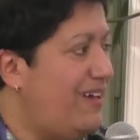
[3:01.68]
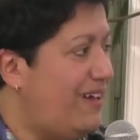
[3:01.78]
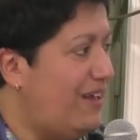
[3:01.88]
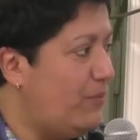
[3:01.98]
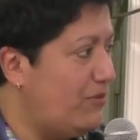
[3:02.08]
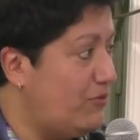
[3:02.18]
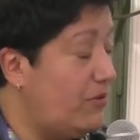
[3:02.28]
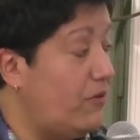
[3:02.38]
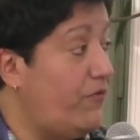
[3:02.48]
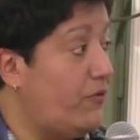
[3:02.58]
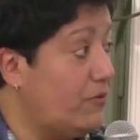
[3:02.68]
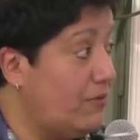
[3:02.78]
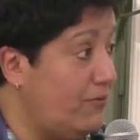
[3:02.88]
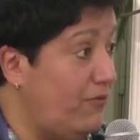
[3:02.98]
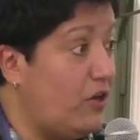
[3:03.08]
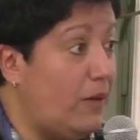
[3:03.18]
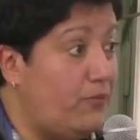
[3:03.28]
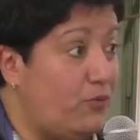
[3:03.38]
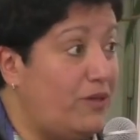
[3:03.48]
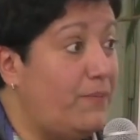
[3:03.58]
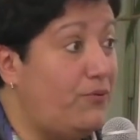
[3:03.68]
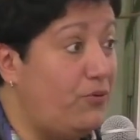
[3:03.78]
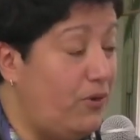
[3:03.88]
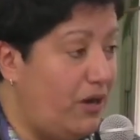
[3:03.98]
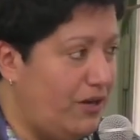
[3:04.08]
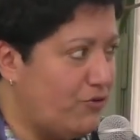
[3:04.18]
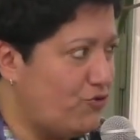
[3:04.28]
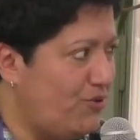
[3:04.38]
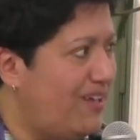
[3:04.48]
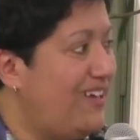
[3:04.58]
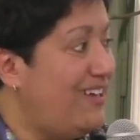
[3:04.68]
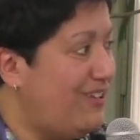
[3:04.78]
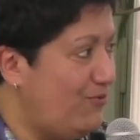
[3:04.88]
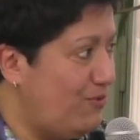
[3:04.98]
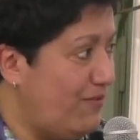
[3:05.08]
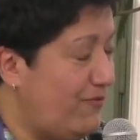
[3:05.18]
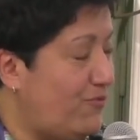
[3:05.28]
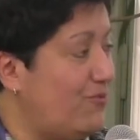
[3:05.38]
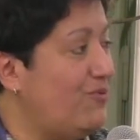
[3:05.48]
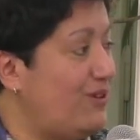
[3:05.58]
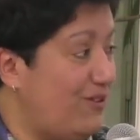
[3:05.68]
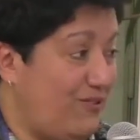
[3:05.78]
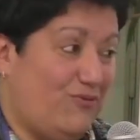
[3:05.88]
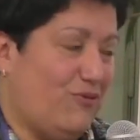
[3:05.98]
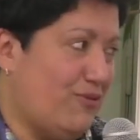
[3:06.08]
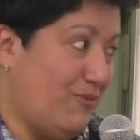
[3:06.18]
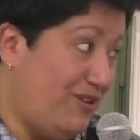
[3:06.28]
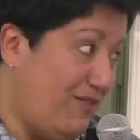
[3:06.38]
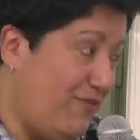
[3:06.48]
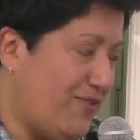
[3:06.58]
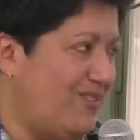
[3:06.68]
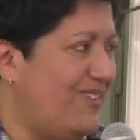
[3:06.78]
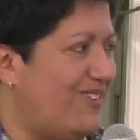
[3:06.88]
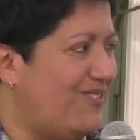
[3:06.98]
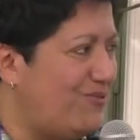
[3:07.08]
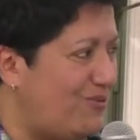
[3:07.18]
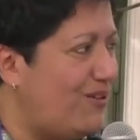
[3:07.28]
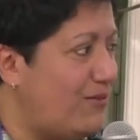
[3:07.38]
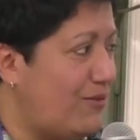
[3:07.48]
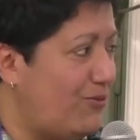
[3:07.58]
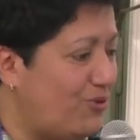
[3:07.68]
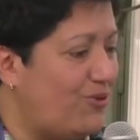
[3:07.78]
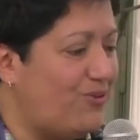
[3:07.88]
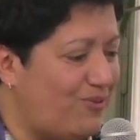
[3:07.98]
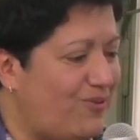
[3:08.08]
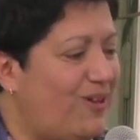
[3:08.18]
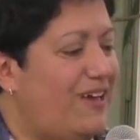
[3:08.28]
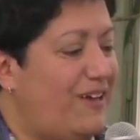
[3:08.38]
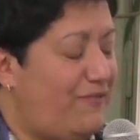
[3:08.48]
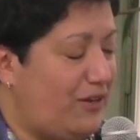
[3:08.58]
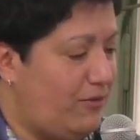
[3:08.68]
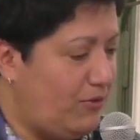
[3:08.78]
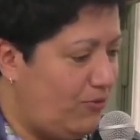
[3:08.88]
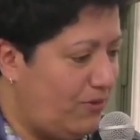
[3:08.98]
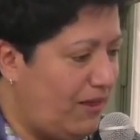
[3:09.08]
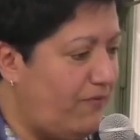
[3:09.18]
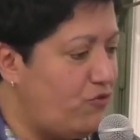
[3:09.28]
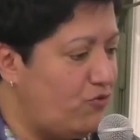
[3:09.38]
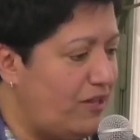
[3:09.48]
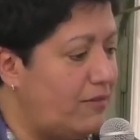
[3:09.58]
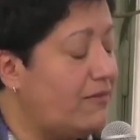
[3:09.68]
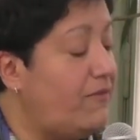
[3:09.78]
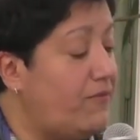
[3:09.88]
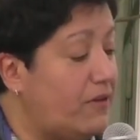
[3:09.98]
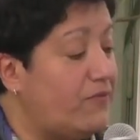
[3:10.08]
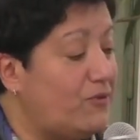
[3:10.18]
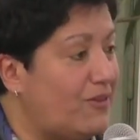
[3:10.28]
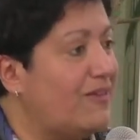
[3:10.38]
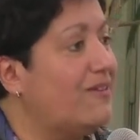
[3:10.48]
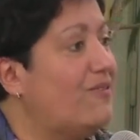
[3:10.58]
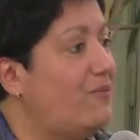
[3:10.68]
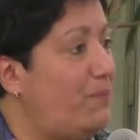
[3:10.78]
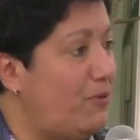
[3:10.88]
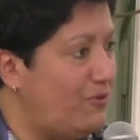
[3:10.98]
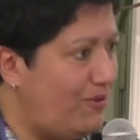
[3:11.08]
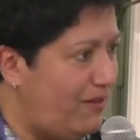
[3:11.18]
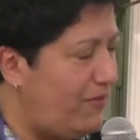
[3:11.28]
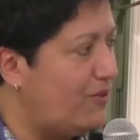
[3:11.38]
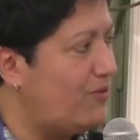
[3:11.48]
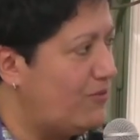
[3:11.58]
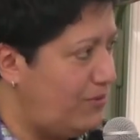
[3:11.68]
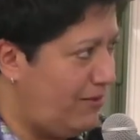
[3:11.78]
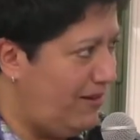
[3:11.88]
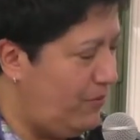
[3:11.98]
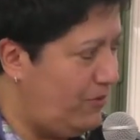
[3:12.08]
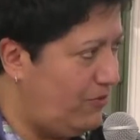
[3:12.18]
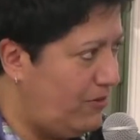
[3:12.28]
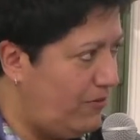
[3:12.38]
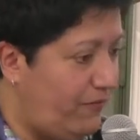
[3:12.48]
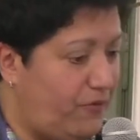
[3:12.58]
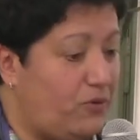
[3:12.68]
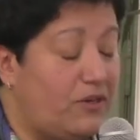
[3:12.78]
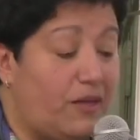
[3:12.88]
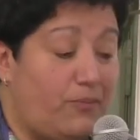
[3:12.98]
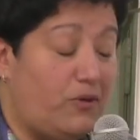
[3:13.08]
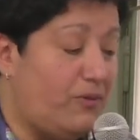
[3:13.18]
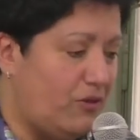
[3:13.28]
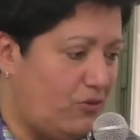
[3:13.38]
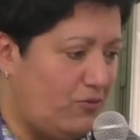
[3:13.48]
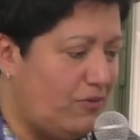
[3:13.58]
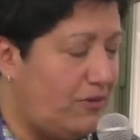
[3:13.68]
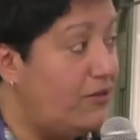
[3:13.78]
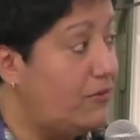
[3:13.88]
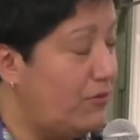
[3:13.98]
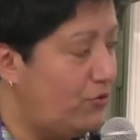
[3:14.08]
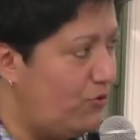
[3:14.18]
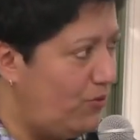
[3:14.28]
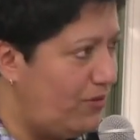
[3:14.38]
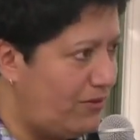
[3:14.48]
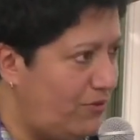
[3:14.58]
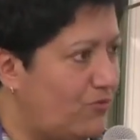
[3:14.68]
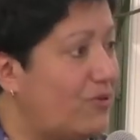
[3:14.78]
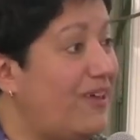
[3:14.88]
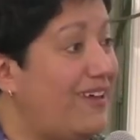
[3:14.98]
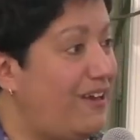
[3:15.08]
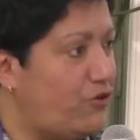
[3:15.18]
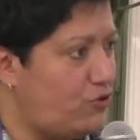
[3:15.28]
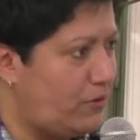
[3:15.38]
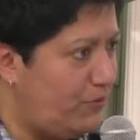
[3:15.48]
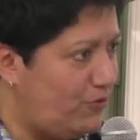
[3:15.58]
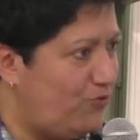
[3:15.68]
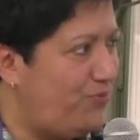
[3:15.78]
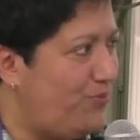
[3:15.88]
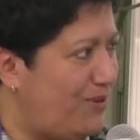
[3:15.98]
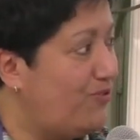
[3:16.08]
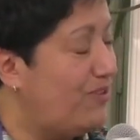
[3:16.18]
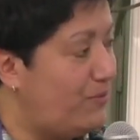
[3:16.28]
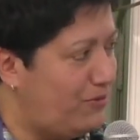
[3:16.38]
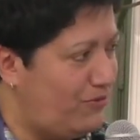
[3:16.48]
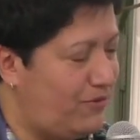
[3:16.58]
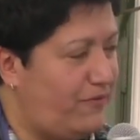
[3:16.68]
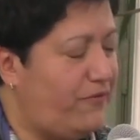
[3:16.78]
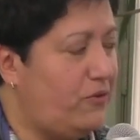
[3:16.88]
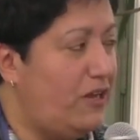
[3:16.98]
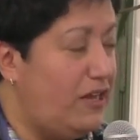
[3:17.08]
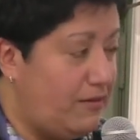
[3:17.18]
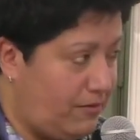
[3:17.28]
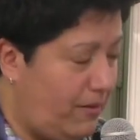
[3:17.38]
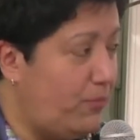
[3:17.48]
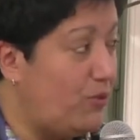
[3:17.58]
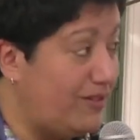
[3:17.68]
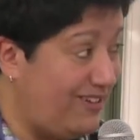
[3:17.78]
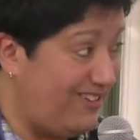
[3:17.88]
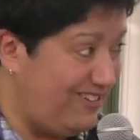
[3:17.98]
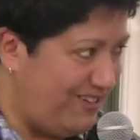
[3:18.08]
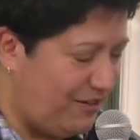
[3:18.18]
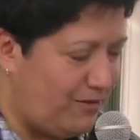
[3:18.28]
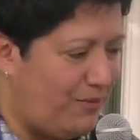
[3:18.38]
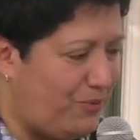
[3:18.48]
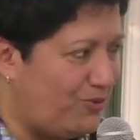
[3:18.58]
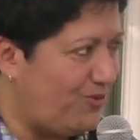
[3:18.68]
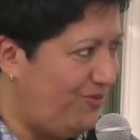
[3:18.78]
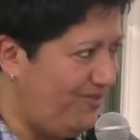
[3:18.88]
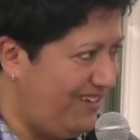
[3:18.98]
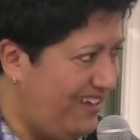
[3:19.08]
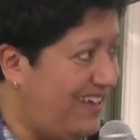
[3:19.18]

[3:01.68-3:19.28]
la maison des enfants s'ouvre à un public plus large. Et nous avons, et nous en sommes très fiers, hein, euh, les centres, enfin le service jeunesse qui va venir pendant les vacances à la maison des enfants, et puis bientôt aussi les centres de loisirs. Donc élargissement du public de la maison des enfants, c'est un point très très important.